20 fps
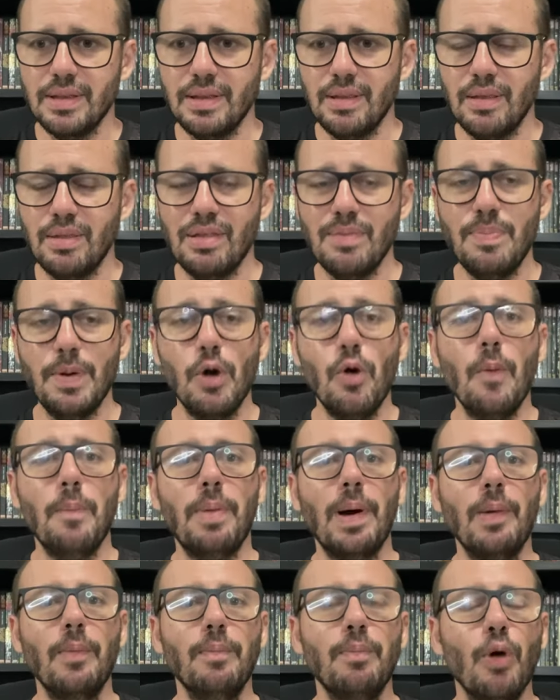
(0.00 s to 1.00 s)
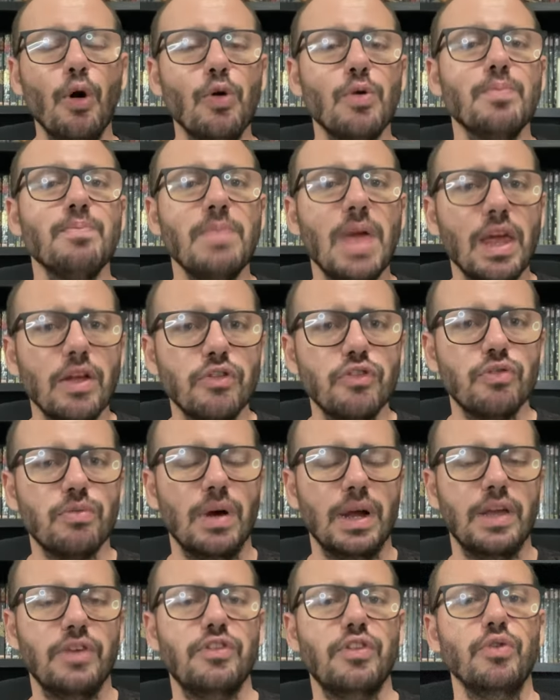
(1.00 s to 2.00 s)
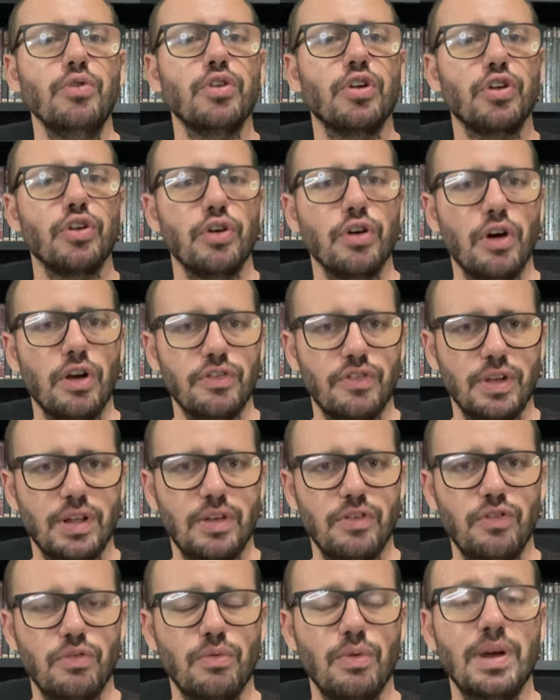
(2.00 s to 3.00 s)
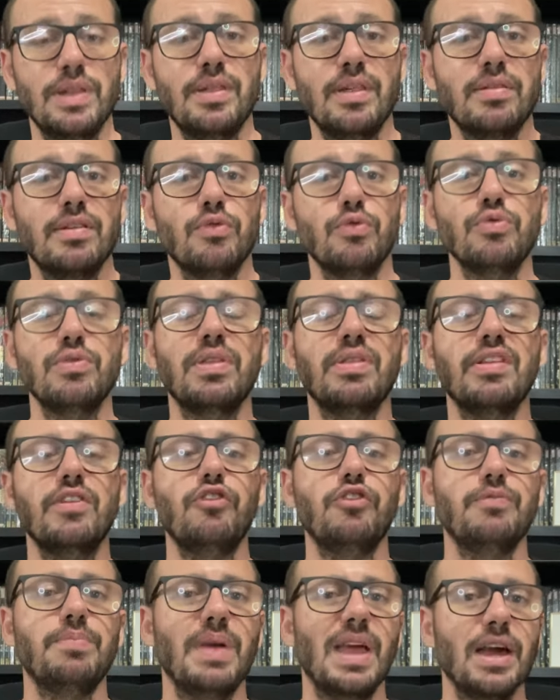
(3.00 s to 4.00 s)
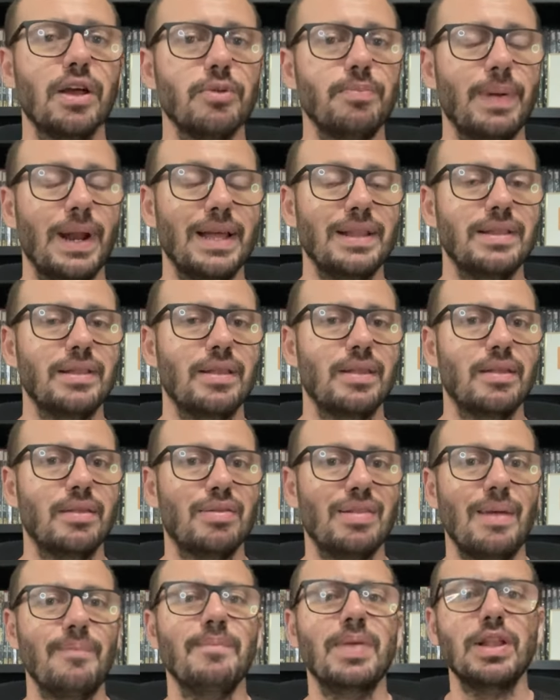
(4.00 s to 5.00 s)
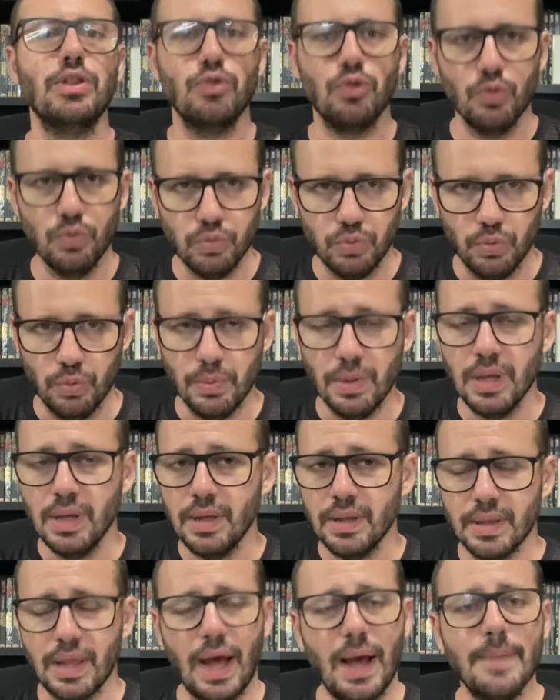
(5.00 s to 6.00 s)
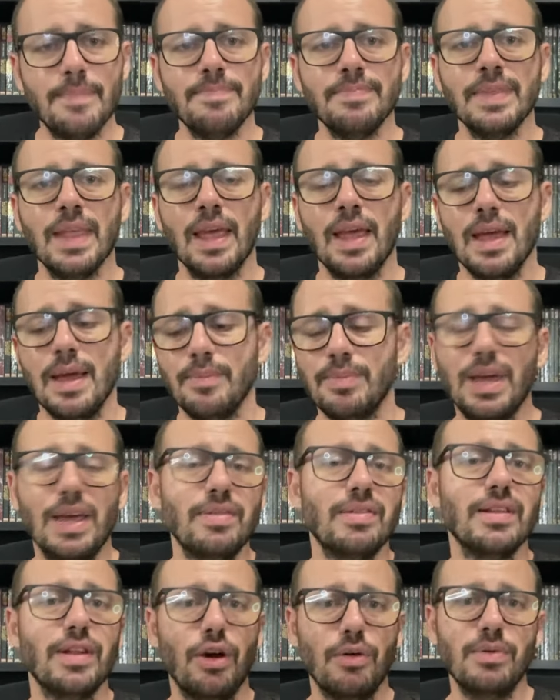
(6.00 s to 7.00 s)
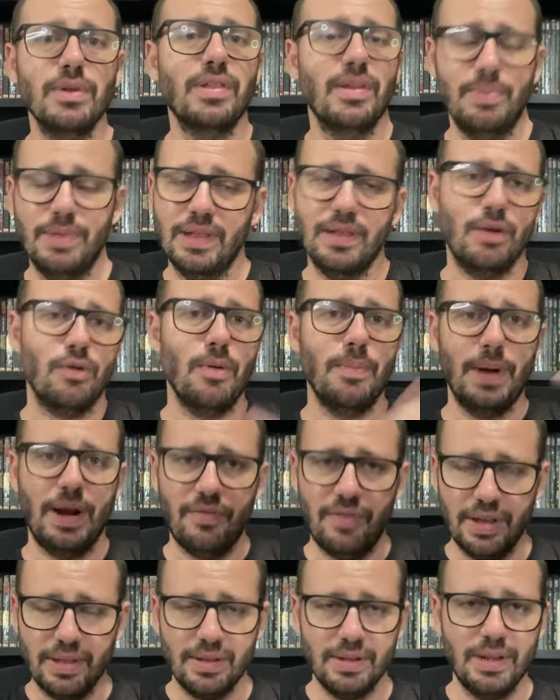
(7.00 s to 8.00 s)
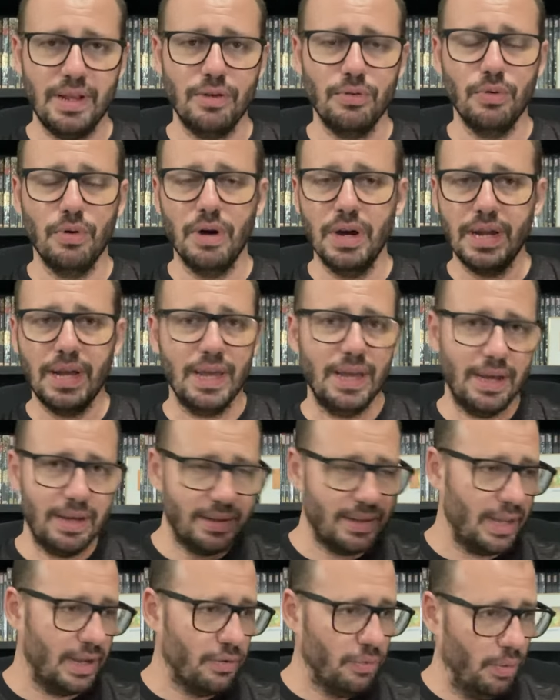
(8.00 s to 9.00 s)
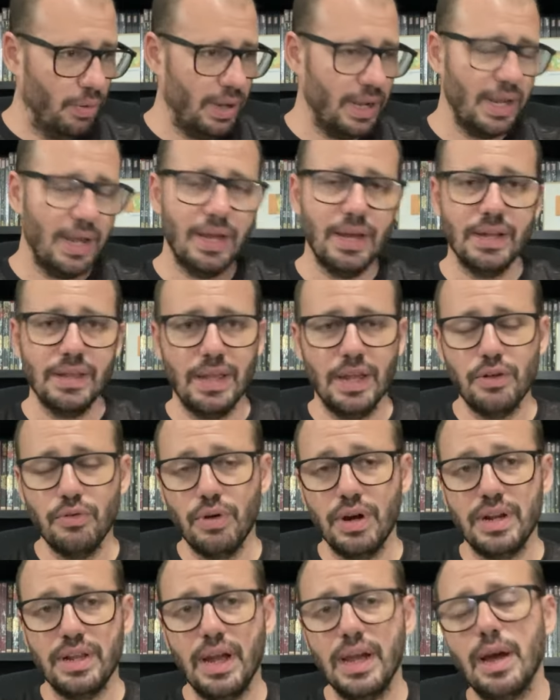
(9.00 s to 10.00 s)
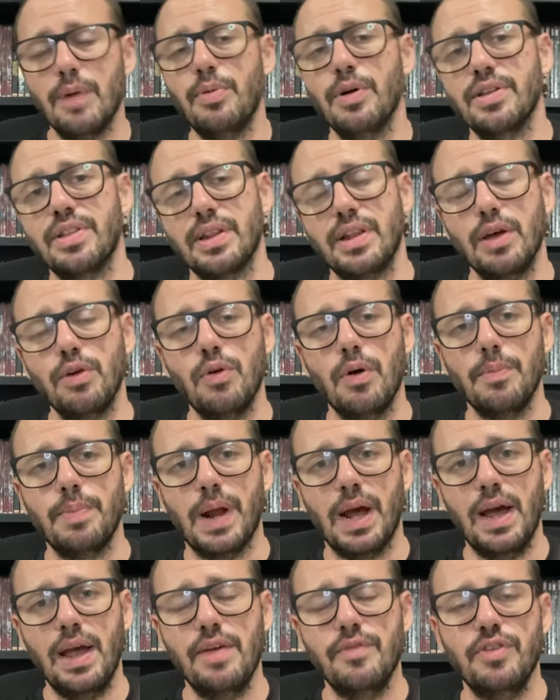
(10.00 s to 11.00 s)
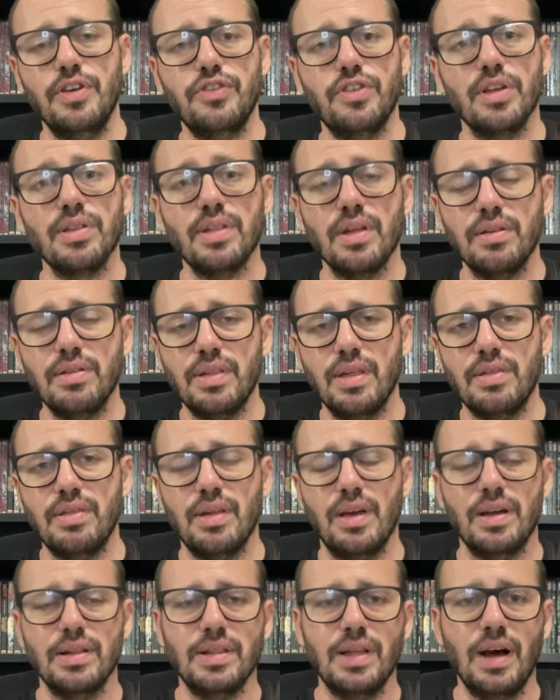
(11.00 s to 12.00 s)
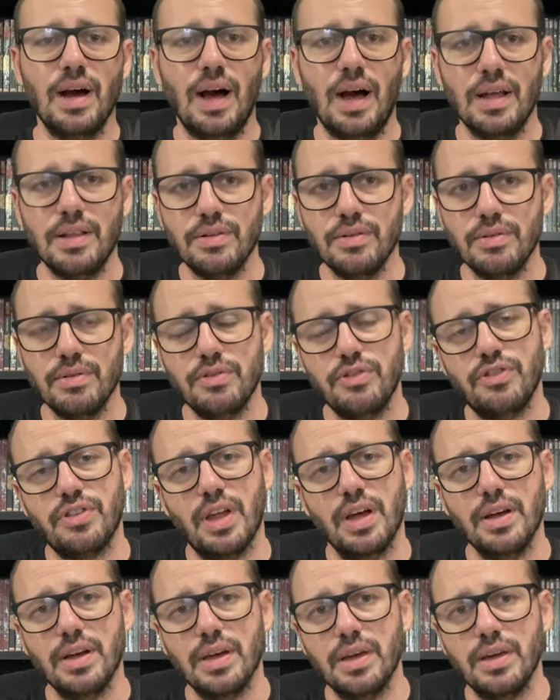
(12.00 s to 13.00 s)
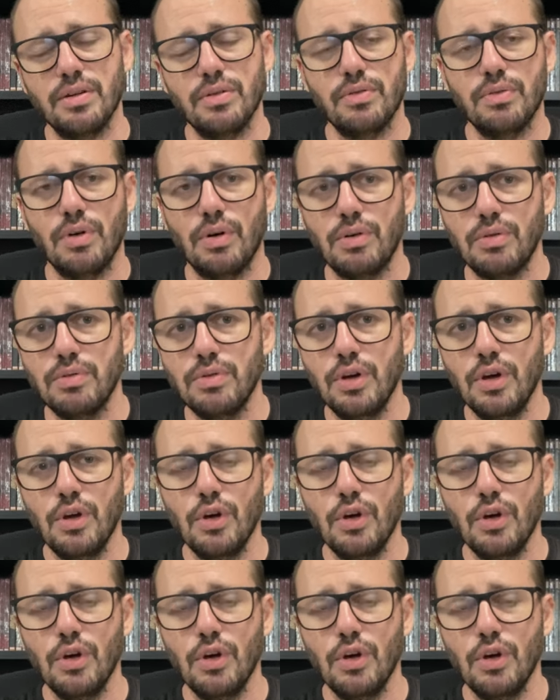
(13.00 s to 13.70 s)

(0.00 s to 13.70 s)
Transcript: se preocupar um pouco menos com a questão cronológica das coisas e com desespero para saber tudo, tá? Porque aí, senão você precisa comprar a fase anterior, e aí a anterior, e aí a anterior, e daqui a pouco você tem que comprar a revista dos anos 60 lá do Stan Lee com